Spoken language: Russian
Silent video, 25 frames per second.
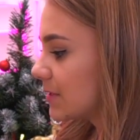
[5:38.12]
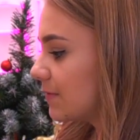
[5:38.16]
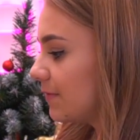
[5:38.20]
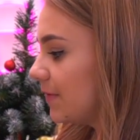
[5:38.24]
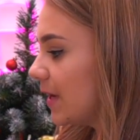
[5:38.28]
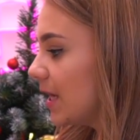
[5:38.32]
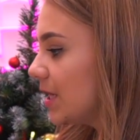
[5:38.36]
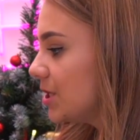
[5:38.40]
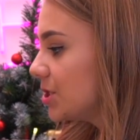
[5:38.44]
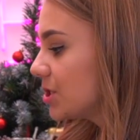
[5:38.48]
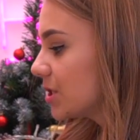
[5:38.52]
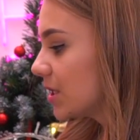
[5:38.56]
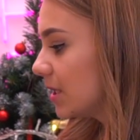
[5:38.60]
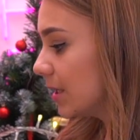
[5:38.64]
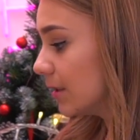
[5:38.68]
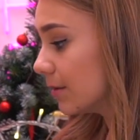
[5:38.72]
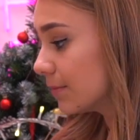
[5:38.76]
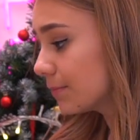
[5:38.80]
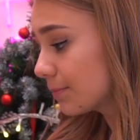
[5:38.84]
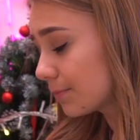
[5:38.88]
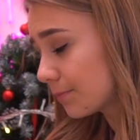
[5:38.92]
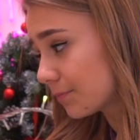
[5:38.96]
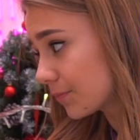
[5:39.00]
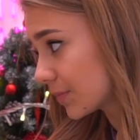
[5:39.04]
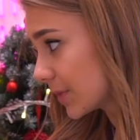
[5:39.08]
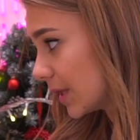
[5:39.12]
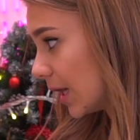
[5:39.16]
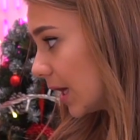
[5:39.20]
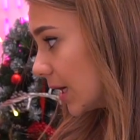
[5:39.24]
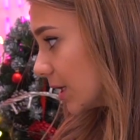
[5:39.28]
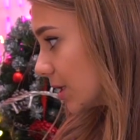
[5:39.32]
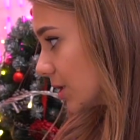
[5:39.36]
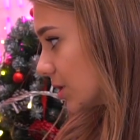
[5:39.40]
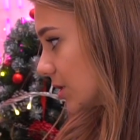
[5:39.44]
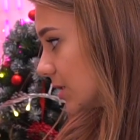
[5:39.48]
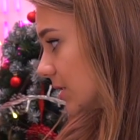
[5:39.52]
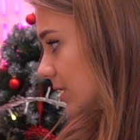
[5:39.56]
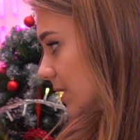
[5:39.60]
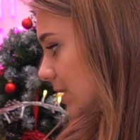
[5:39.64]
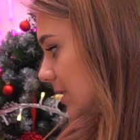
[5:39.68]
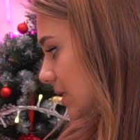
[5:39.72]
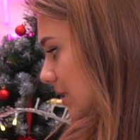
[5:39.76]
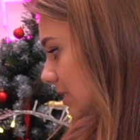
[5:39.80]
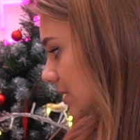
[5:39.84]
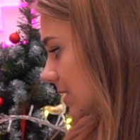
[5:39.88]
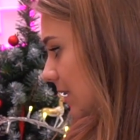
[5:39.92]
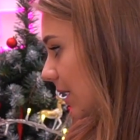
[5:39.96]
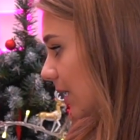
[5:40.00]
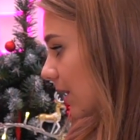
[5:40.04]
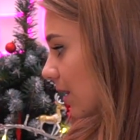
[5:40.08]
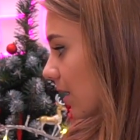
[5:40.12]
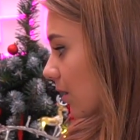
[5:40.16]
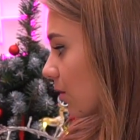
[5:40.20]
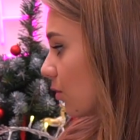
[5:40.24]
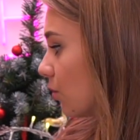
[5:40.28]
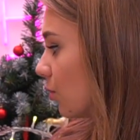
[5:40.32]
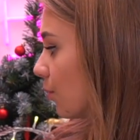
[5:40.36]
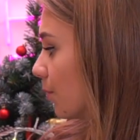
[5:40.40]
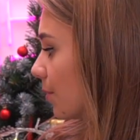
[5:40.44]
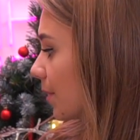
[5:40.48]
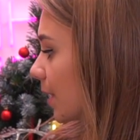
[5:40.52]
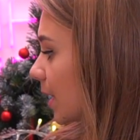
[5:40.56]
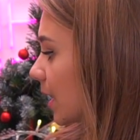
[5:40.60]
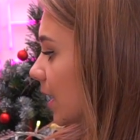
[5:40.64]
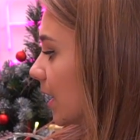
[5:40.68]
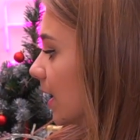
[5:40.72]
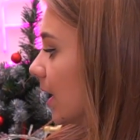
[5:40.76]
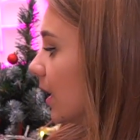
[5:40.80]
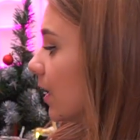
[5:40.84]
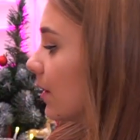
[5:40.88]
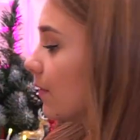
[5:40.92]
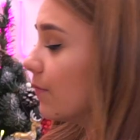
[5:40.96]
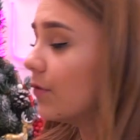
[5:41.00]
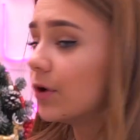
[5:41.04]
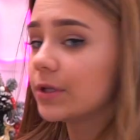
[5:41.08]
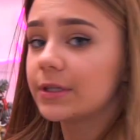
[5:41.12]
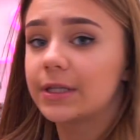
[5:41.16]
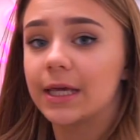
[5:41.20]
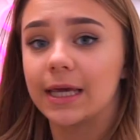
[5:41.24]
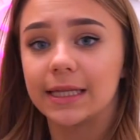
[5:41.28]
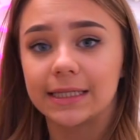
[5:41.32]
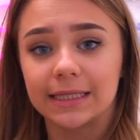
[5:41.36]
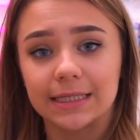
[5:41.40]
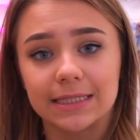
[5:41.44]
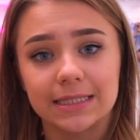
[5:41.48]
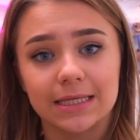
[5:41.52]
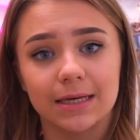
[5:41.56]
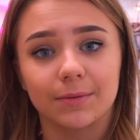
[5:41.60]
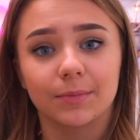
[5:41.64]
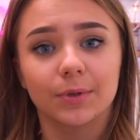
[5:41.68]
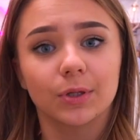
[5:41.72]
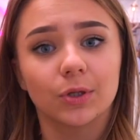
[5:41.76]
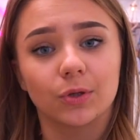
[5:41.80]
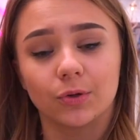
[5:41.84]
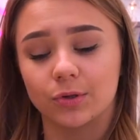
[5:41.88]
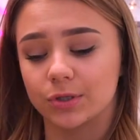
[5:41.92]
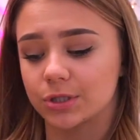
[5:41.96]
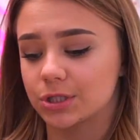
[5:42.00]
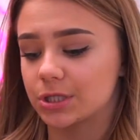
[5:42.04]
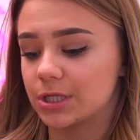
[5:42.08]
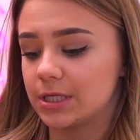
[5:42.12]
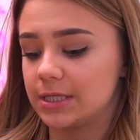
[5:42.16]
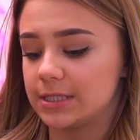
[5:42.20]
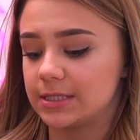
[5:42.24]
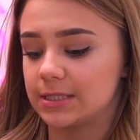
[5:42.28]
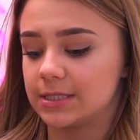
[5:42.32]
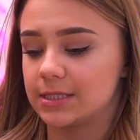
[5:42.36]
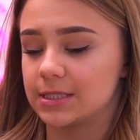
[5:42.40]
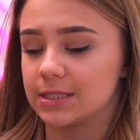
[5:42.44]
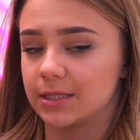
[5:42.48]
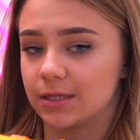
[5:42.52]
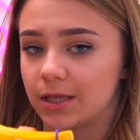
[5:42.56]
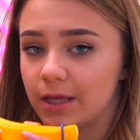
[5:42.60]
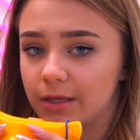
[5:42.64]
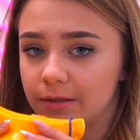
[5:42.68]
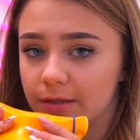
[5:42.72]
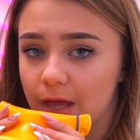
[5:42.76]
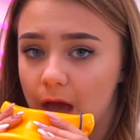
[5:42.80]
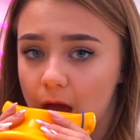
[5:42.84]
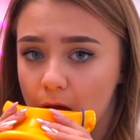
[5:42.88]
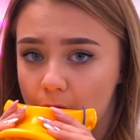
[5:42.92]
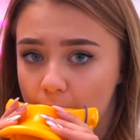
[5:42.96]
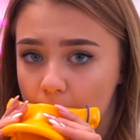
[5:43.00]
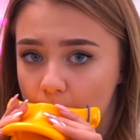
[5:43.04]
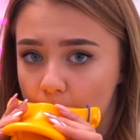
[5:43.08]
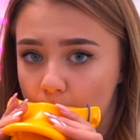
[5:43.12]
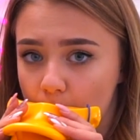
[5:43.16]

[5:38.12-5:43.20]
свечки. Также здесь есть релакума. Вот эта тема тоже из Диснейленда.